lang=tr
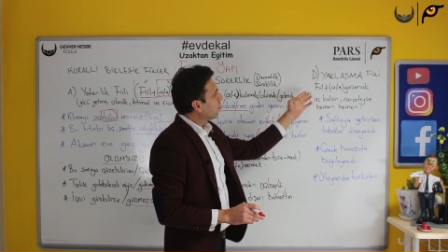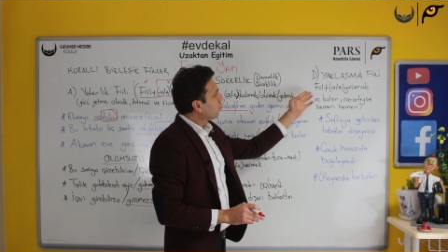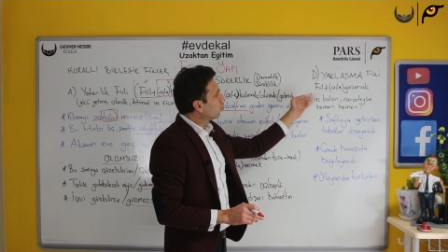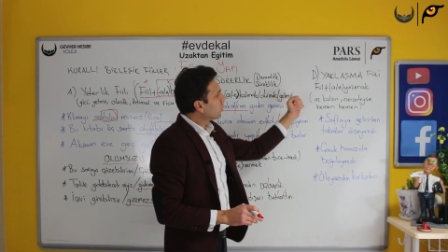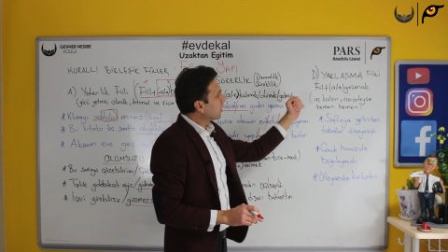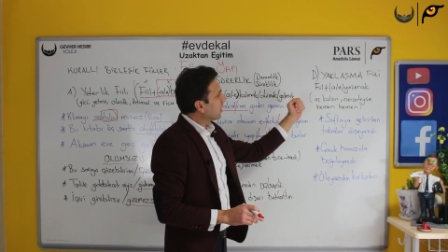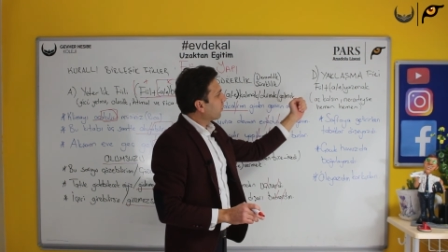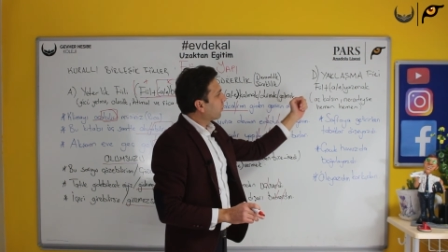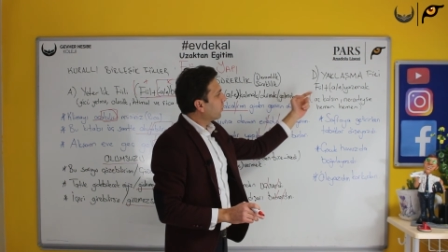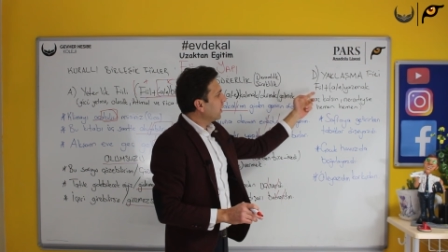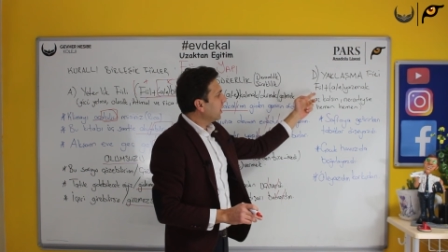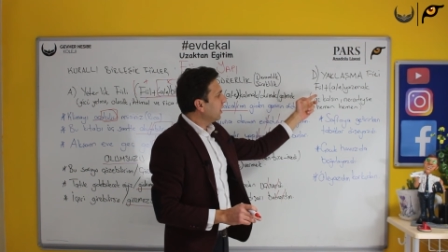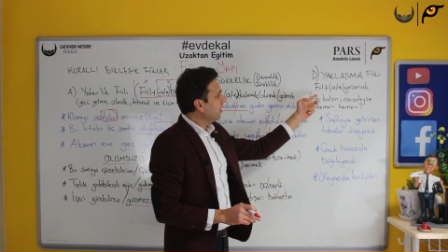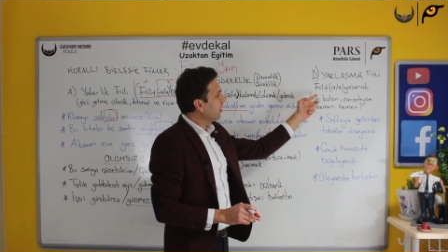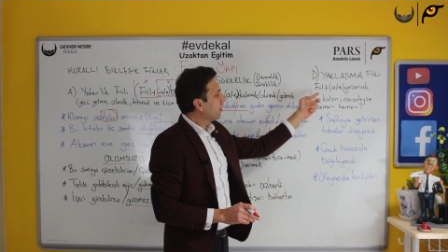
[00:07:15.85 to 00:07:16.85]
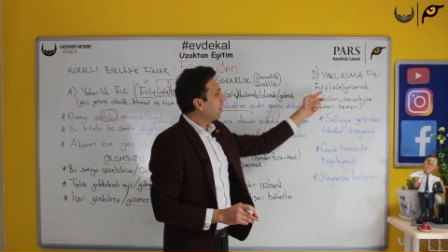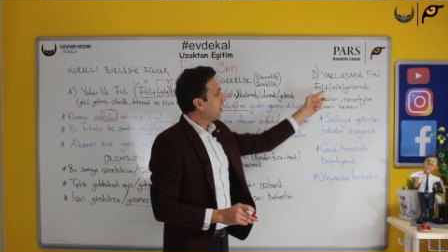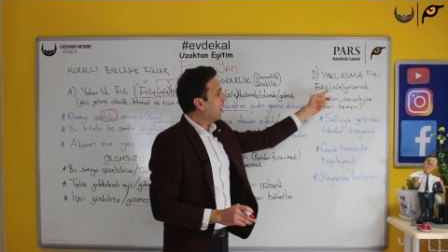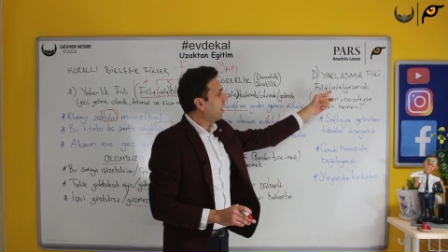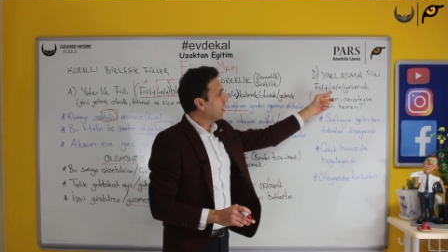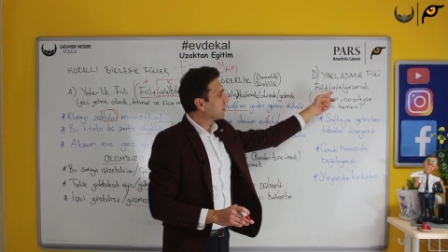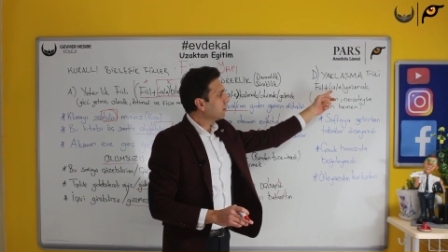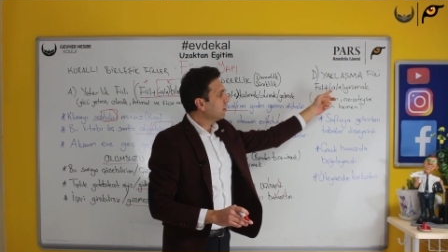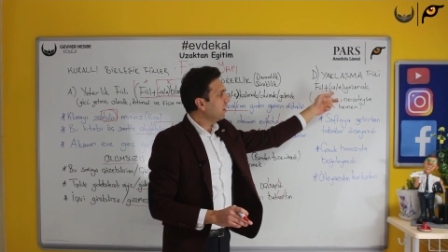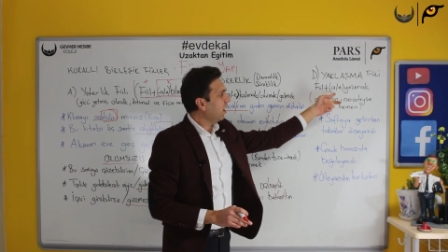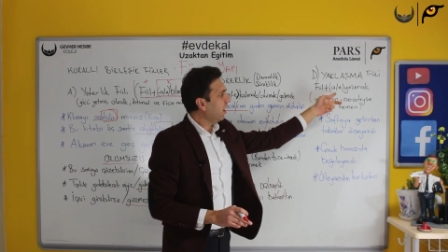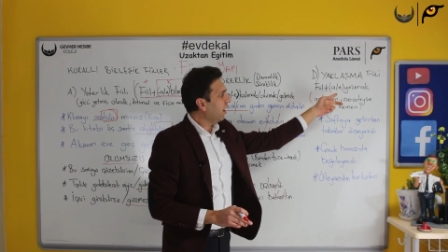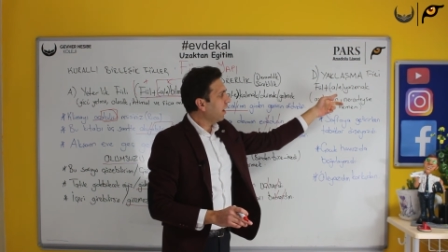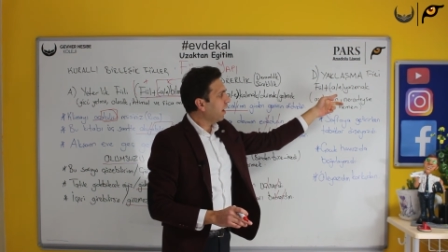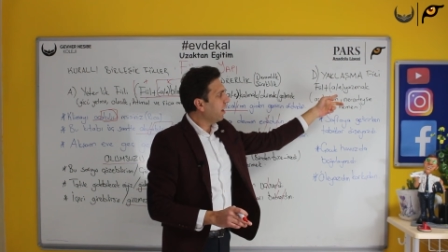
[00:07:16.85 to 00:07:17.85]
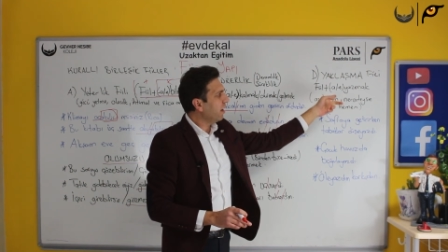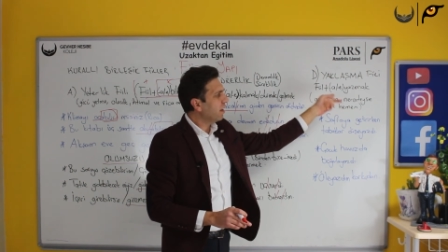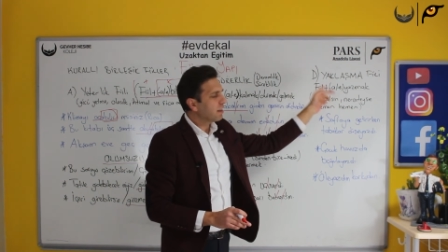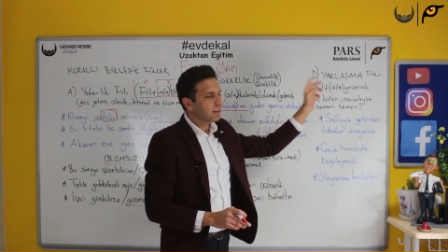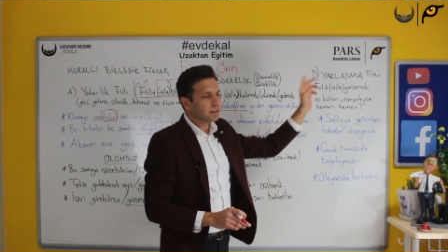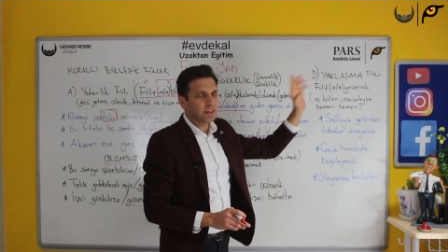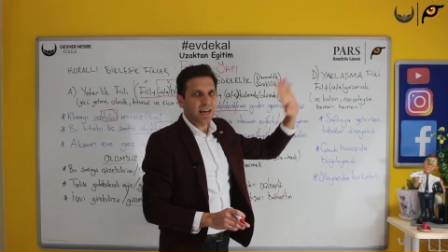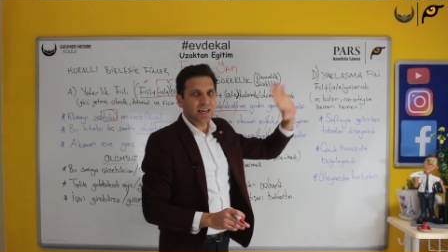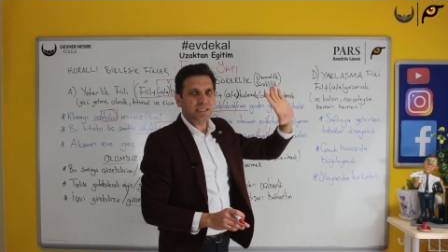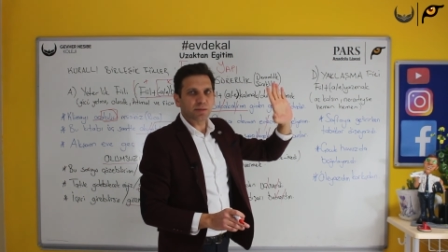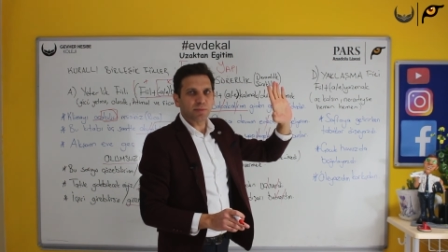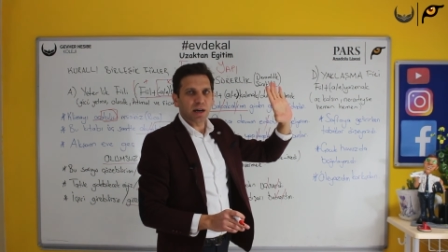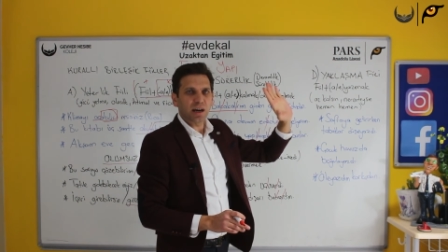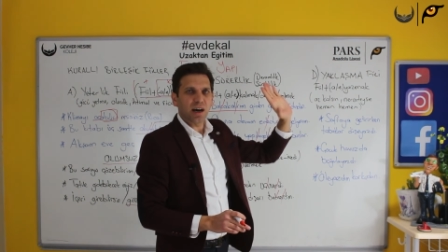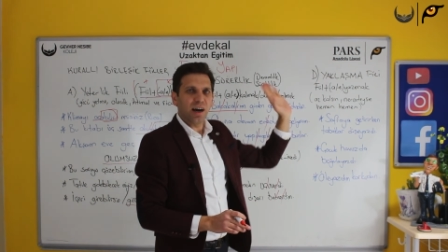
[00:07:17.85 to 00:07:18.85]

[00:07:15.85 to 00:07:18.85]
Burada da fiil artı a e yazmak,